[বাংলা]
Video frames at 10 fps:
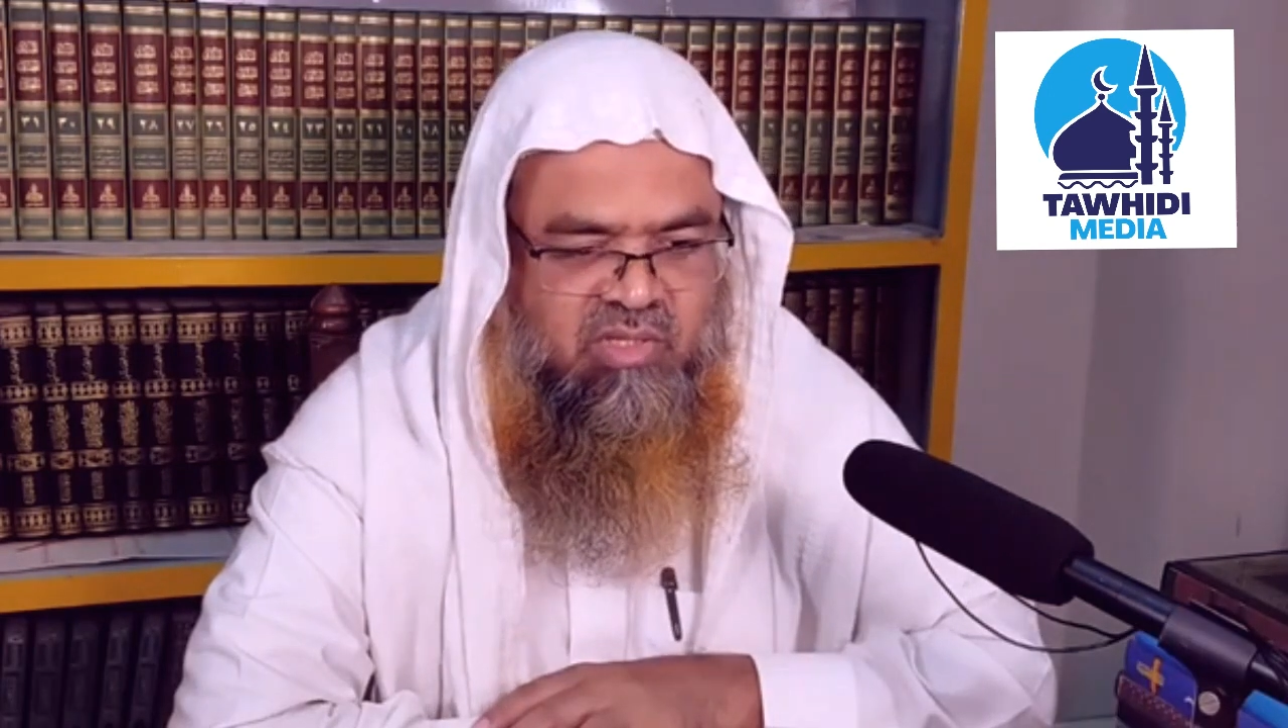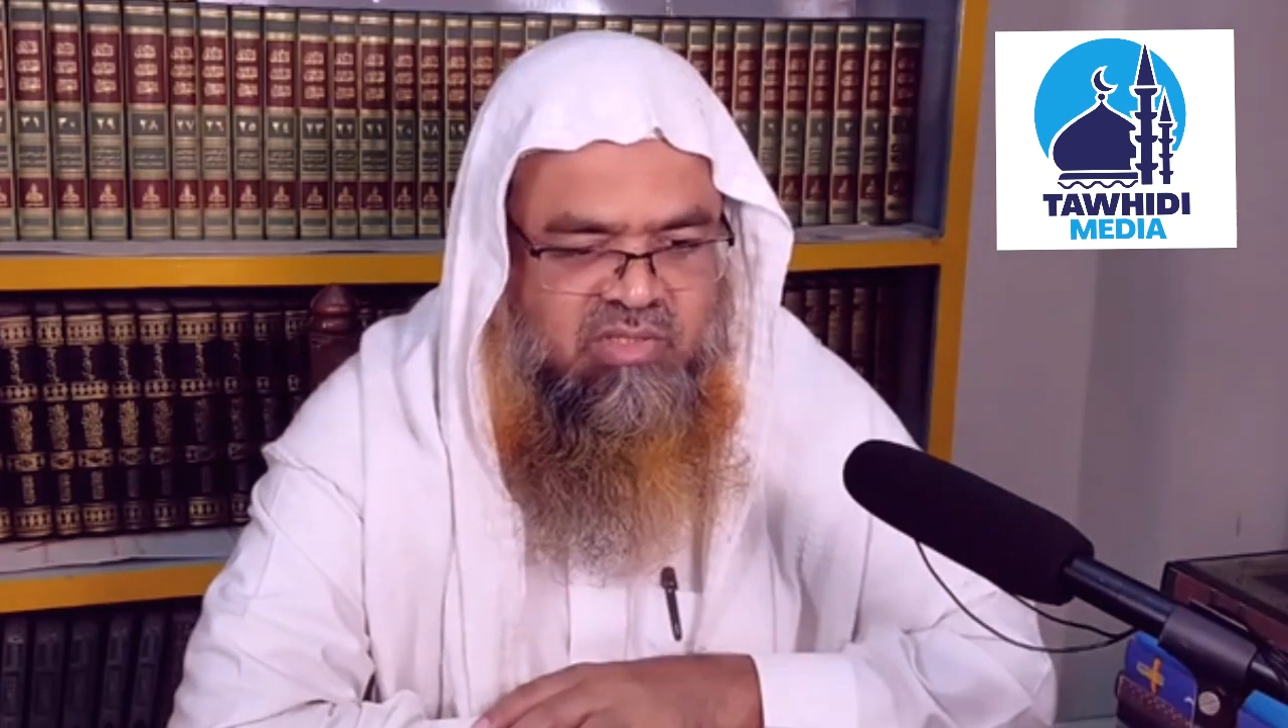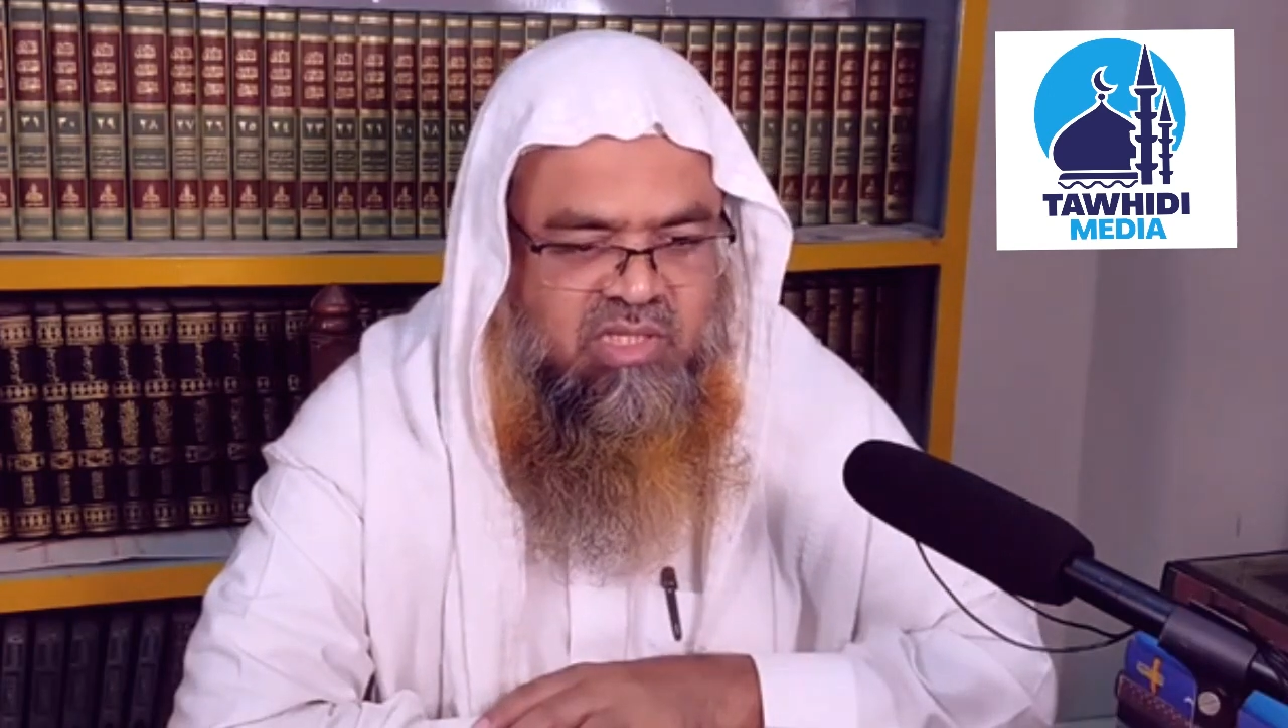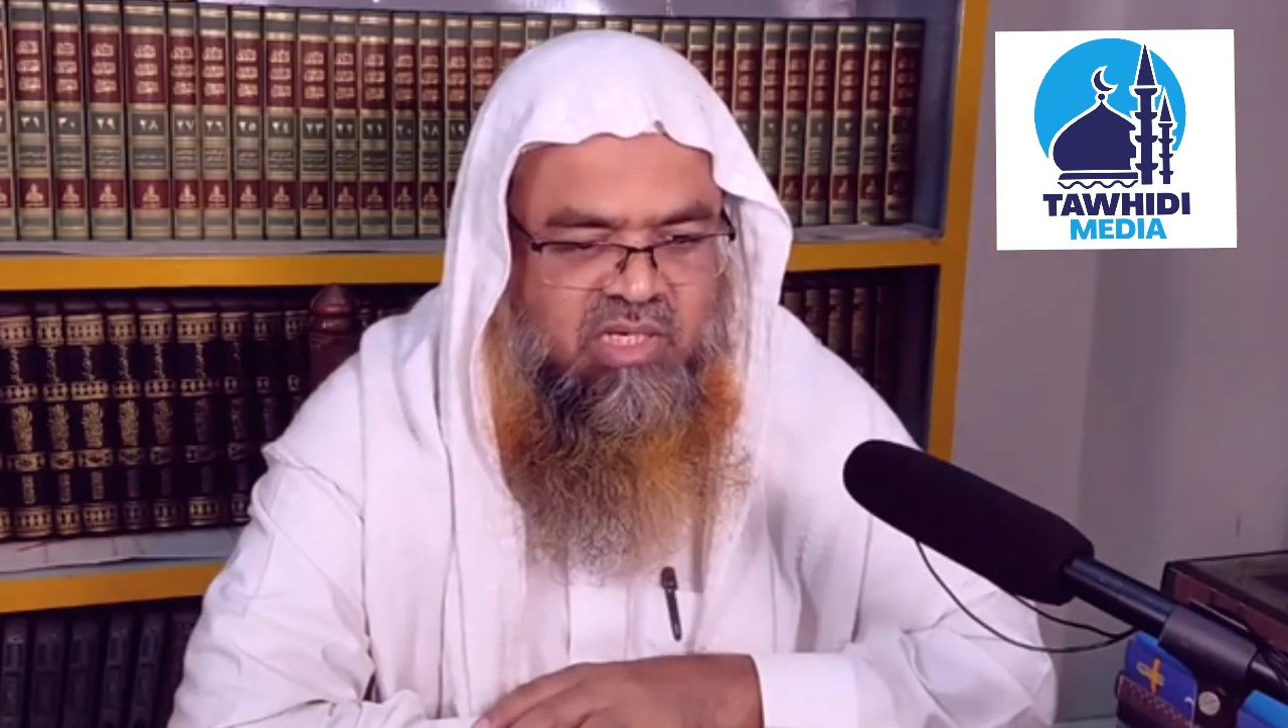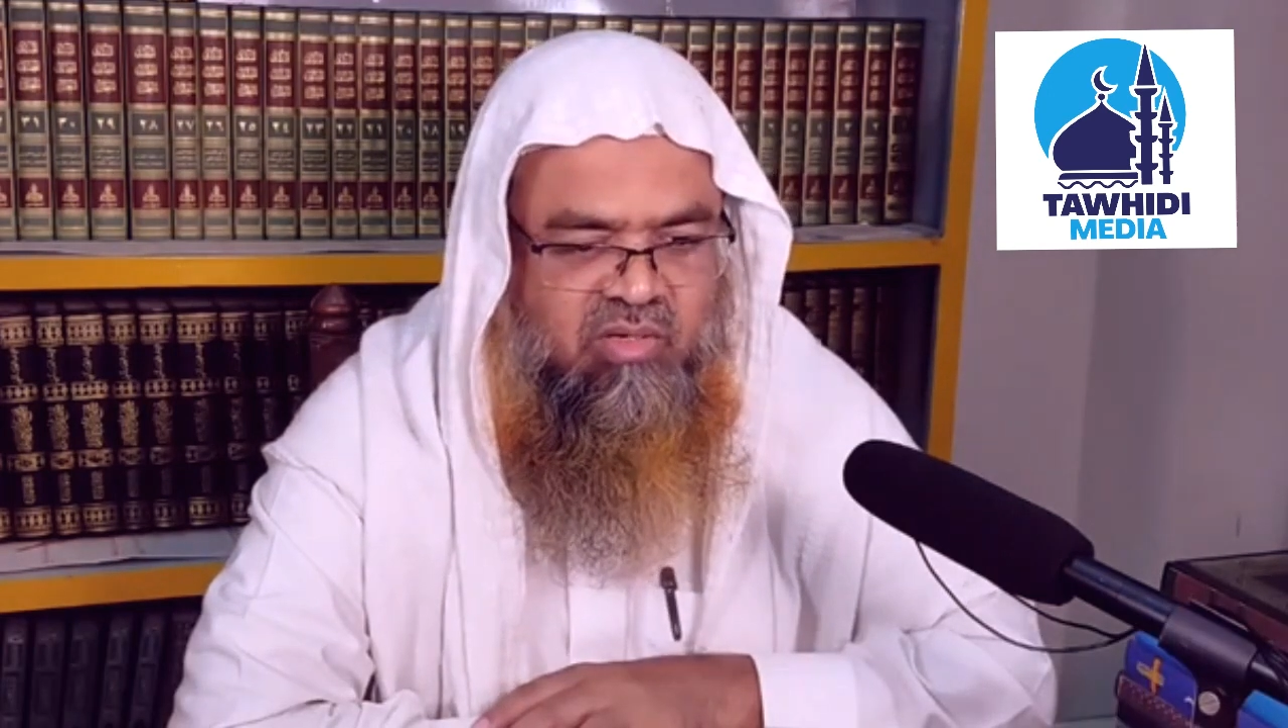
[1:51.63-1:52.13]

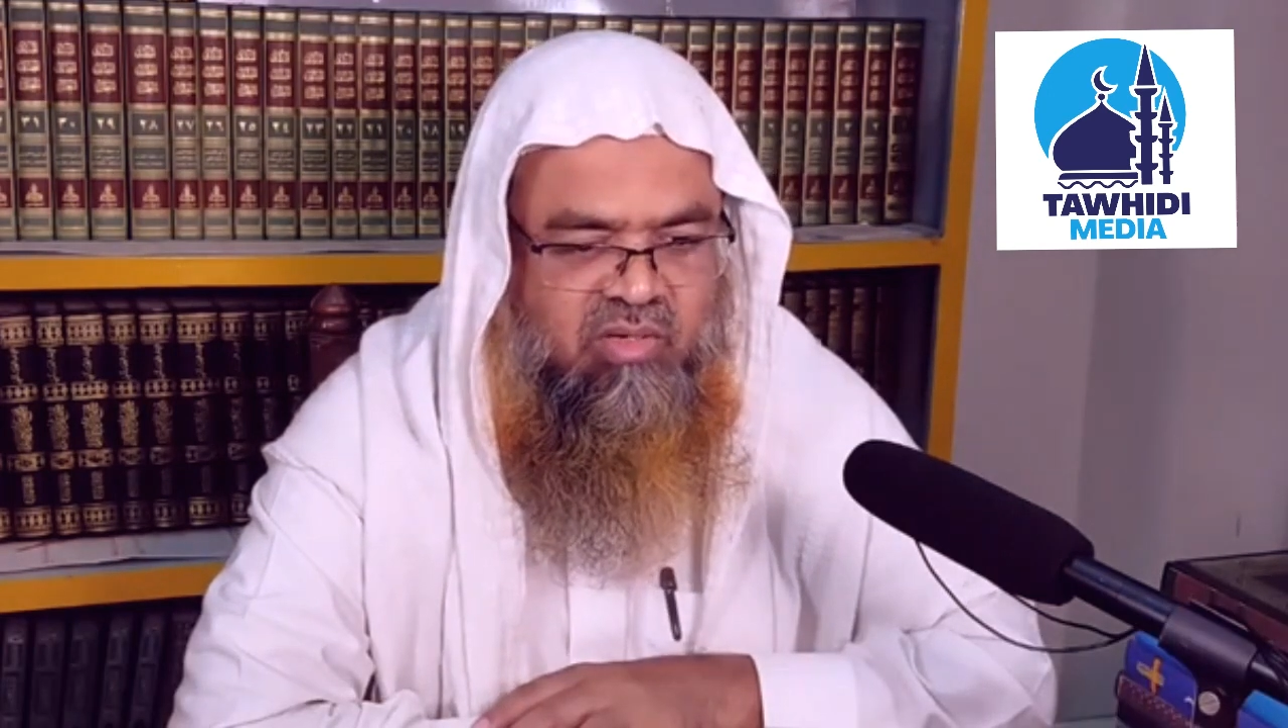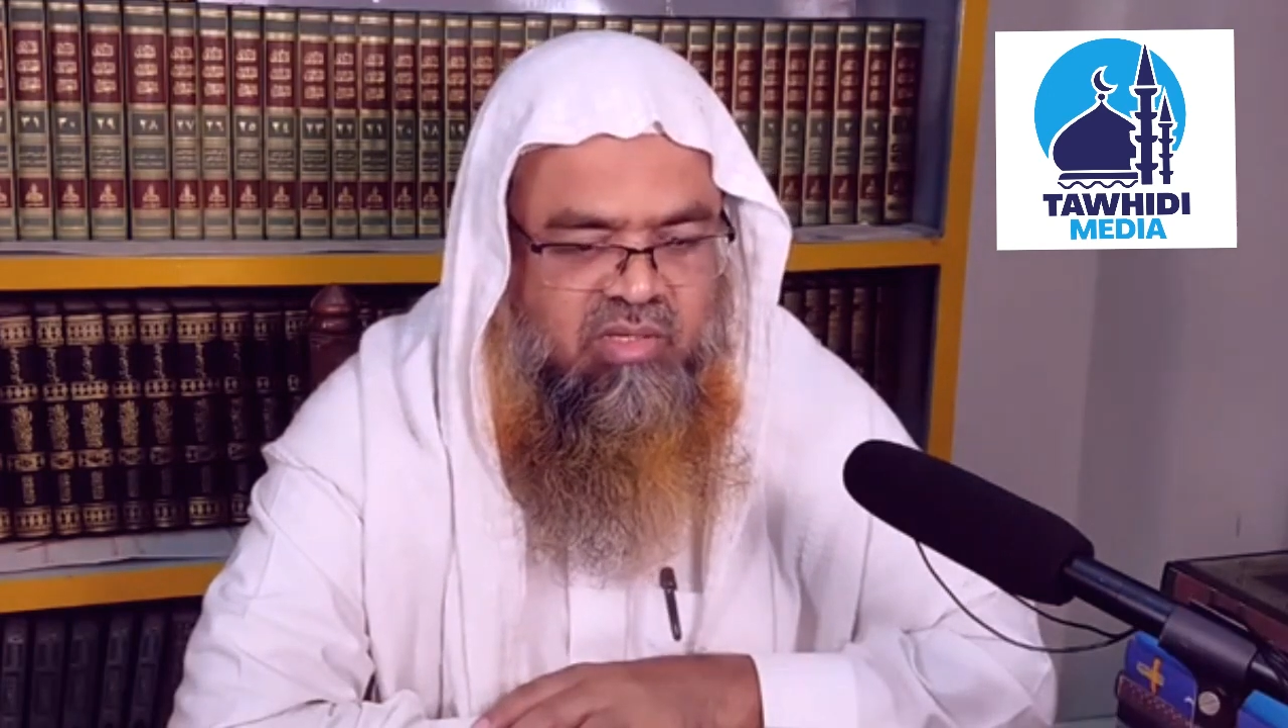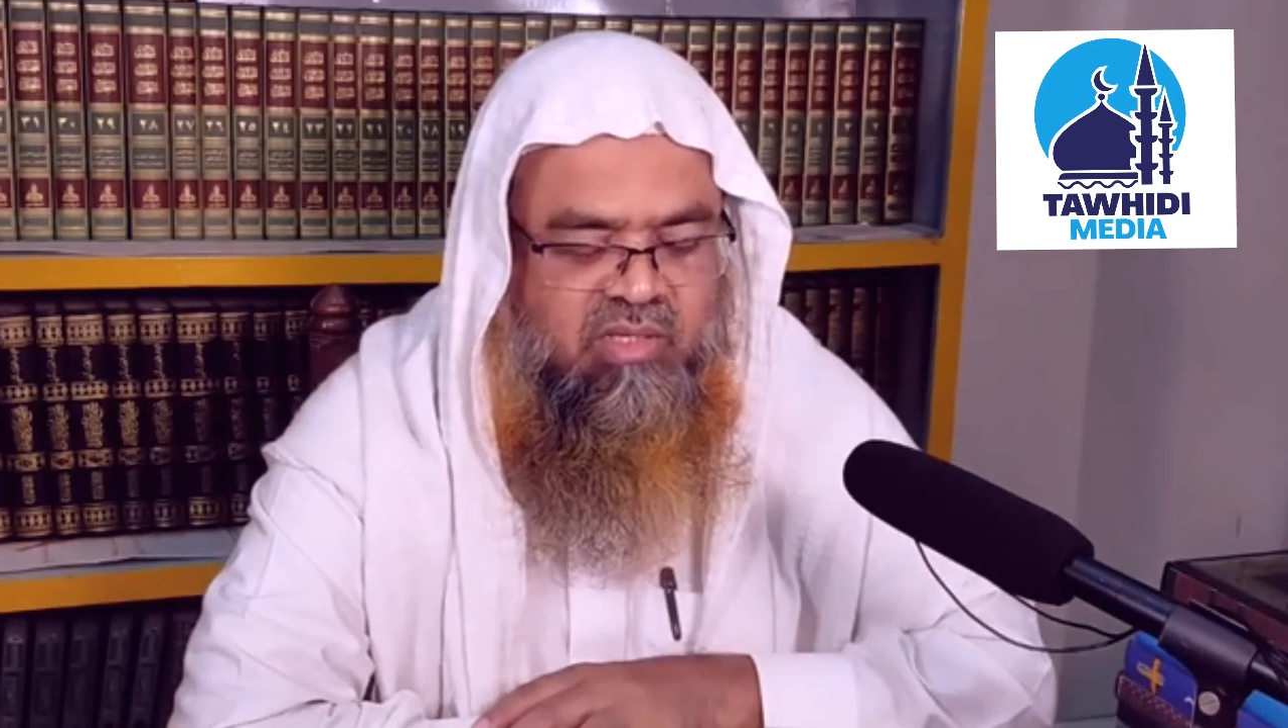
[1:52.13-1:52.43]
শিখলে নয়